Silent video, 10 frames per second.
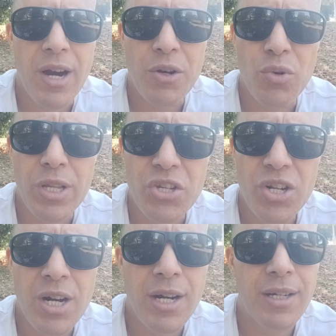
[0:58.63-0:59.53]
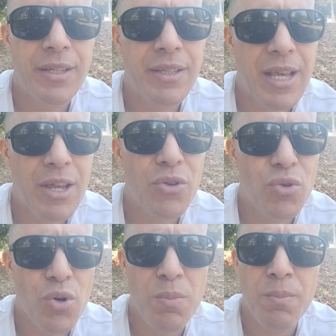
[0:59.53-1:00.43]
قانون الهجره
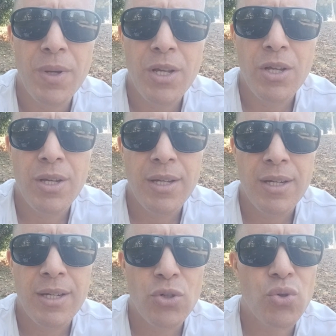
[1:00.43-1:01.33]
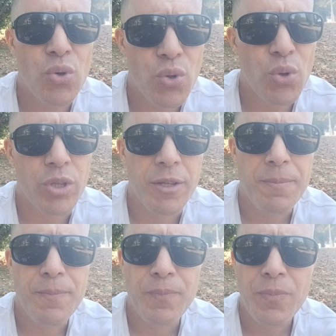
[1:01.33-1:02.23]
دارتهم شروط
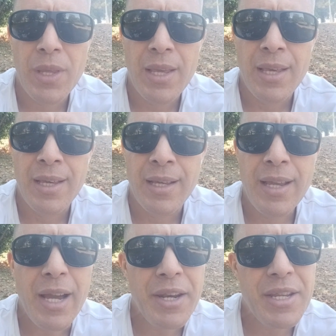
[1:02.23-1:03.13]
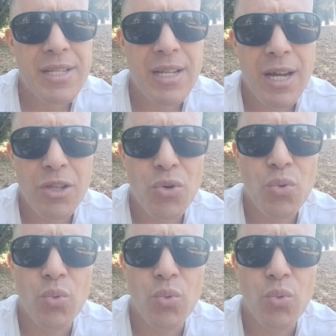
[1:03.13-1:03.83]
كاع الناس اللي هضروا